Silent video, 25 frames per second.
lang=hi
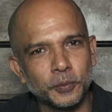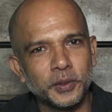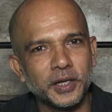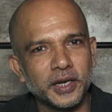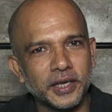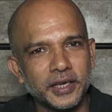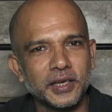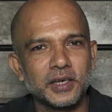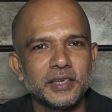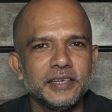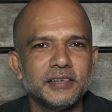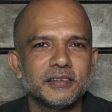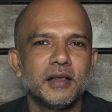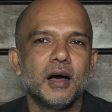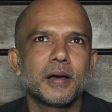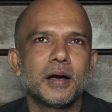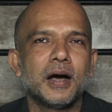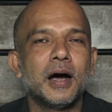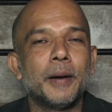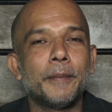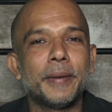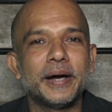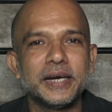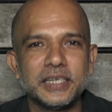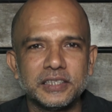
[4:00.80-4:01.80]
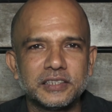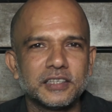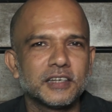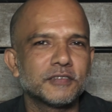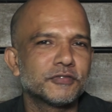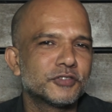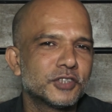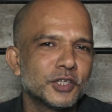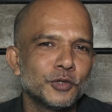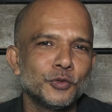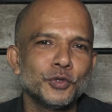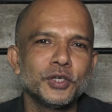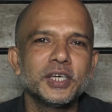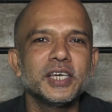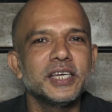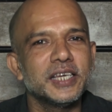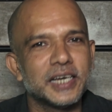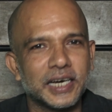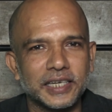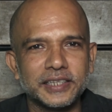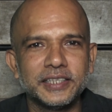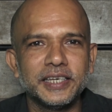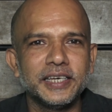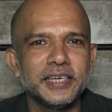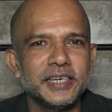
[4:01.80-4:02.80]
में रहेंगी हमारी तरफ से उनकी
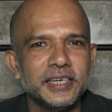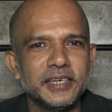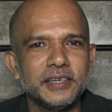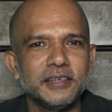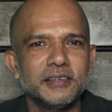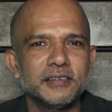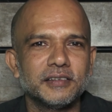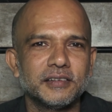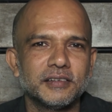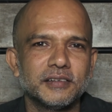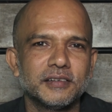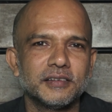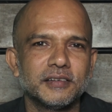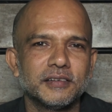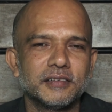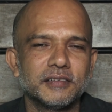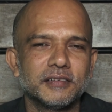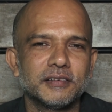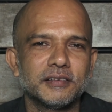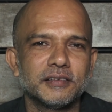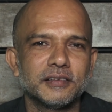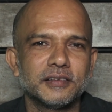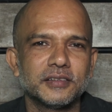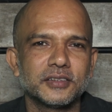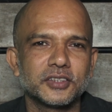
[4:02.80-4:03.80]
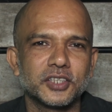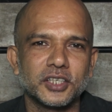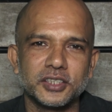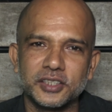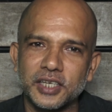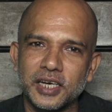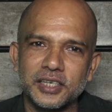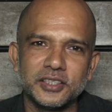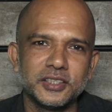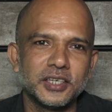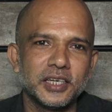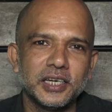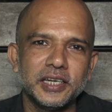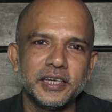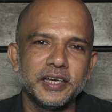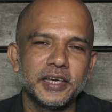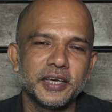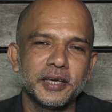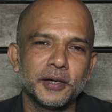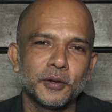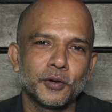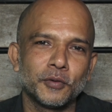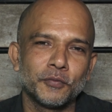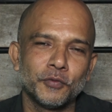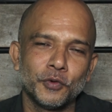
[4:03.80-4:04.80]
यादें ही श्रद्धांजलि
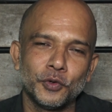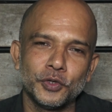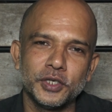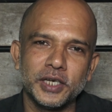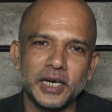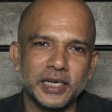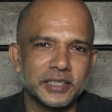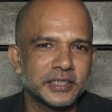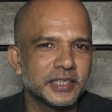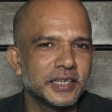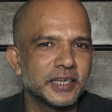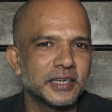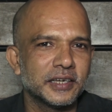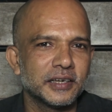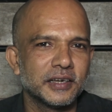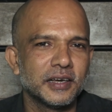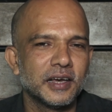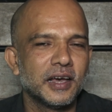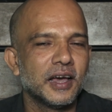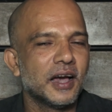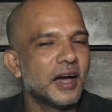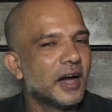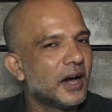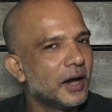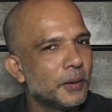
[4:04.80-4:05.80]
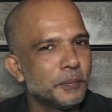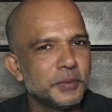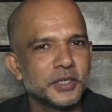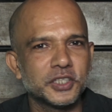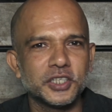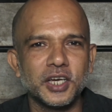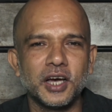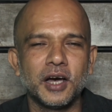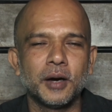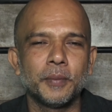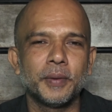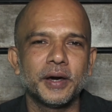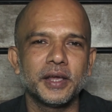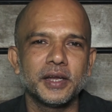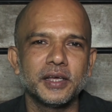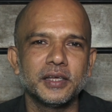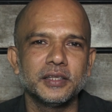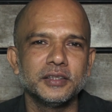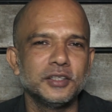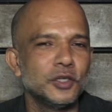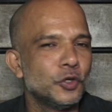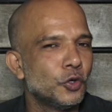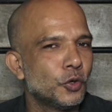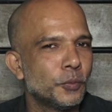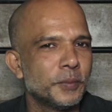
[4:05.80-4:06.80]
हैं और वो यादें हमेशा हमारे
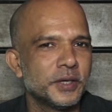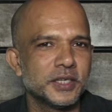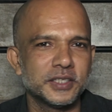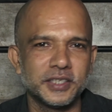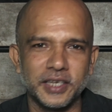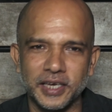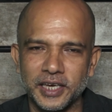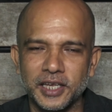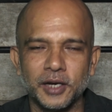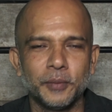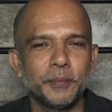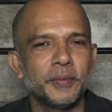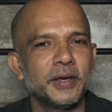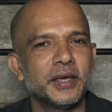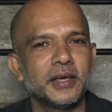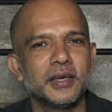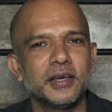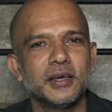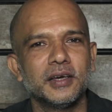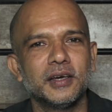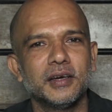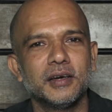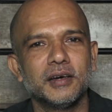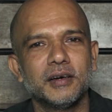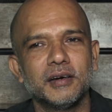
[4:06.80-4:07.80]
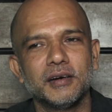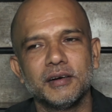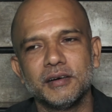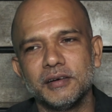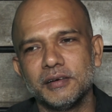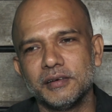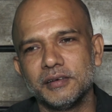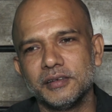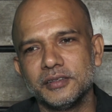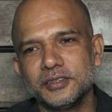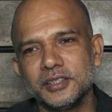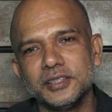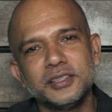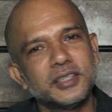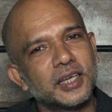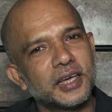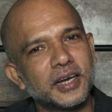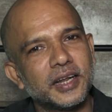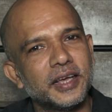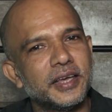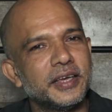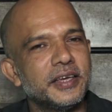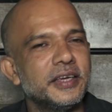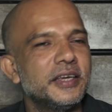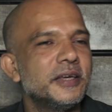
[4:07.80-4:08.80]
दिलों में जहन में ज़िंदा
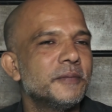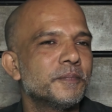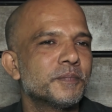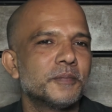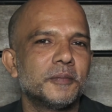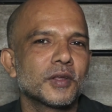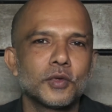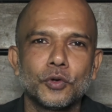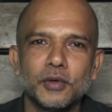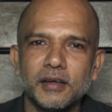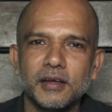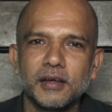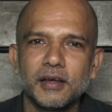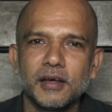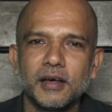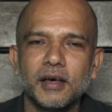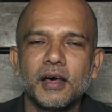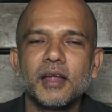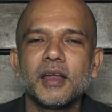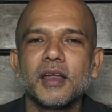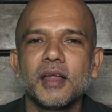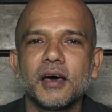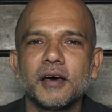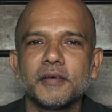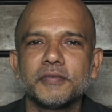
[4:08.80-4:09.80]
रहेंगी अल्लाह